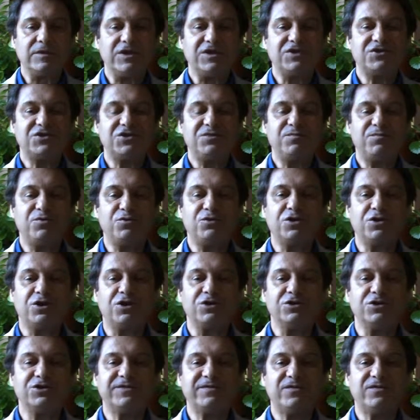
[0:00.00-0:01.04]
Qu'est-ce qui peut
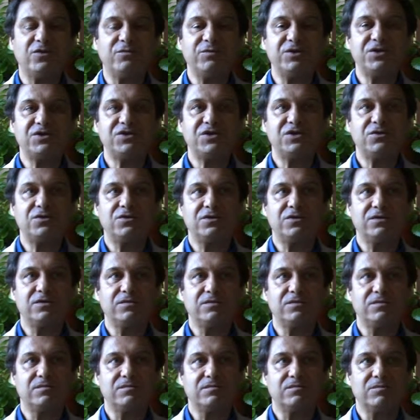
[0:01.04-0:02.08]
transformer cette
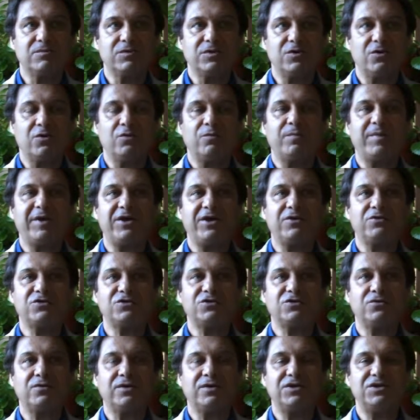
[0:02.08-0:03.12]

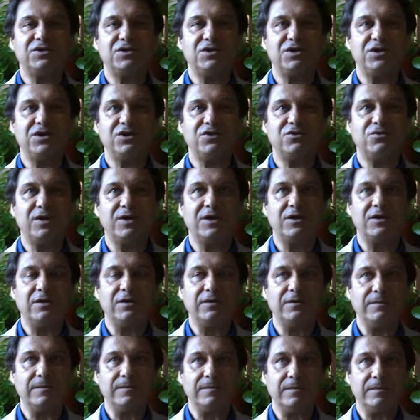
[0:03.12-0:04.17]
compréhension
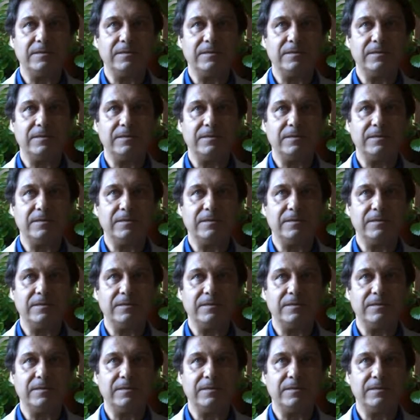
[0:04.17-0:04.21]
intellectuelle